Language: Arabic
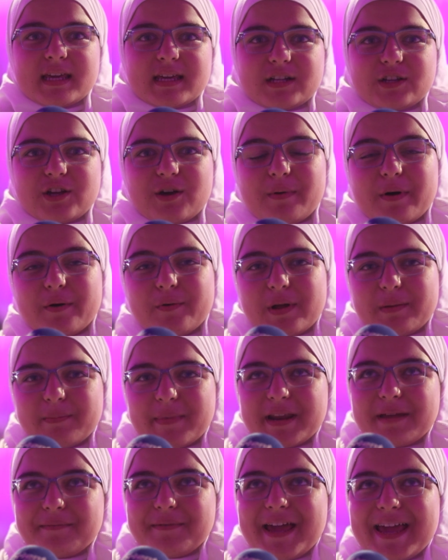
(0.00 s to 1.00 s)
اليوم أول
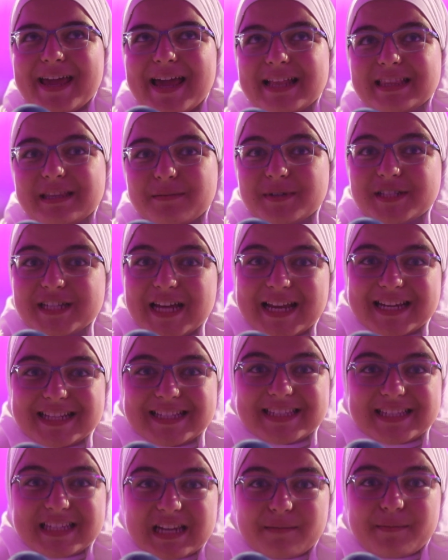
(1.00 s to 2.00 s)
مرة بحياتي بجي على
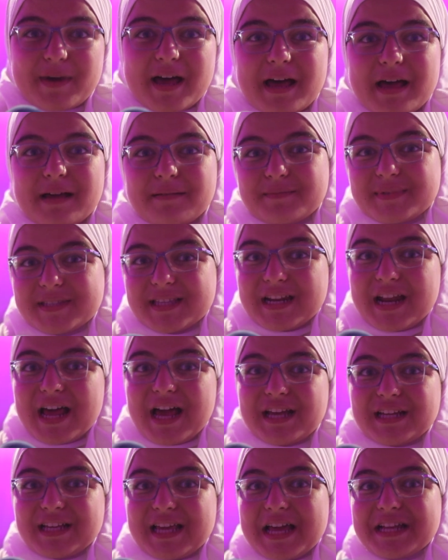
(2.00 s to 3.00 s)
السينما
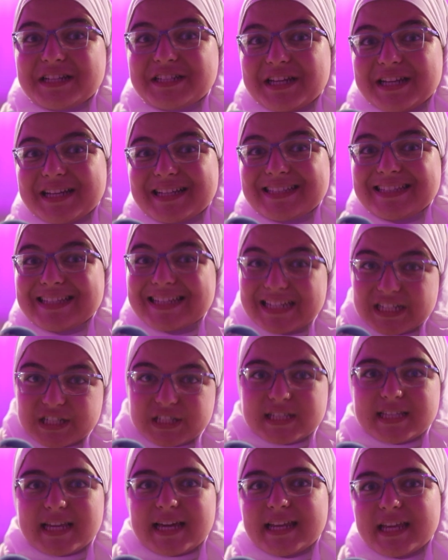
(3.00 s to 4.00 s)
بصراحة كان شيء كتير
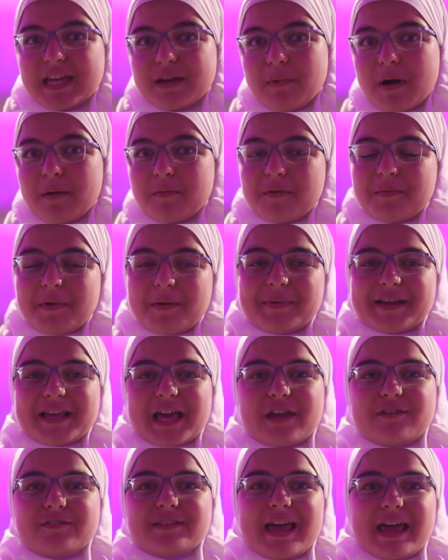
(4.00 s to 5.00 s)
جديد علي ماما وبابا
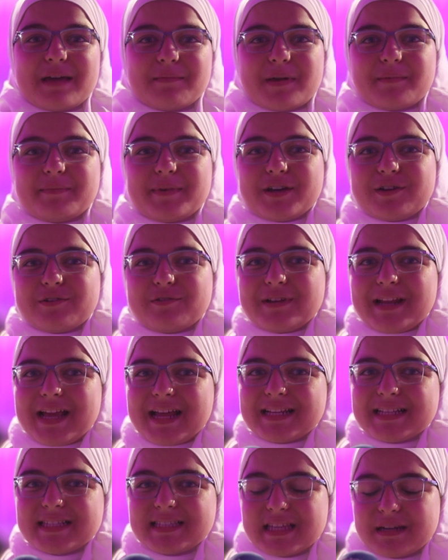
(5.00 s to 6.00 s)
كانوا دائما بيحكوا لي
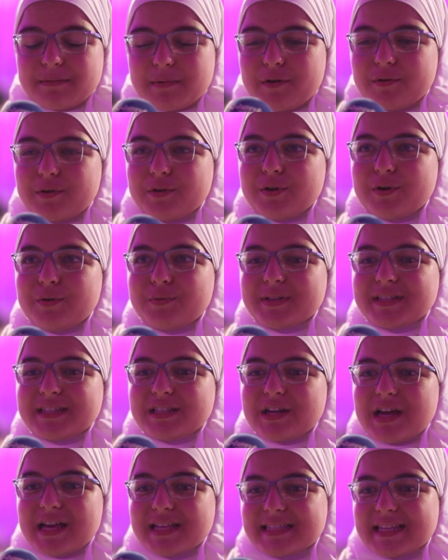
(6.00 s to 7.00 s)
عن السينما وإنه هو
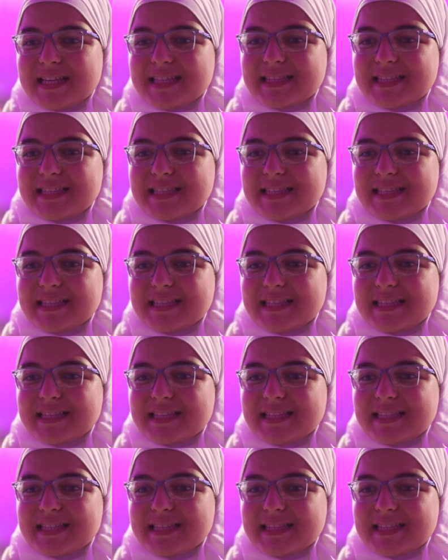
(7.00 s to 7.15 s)
تراث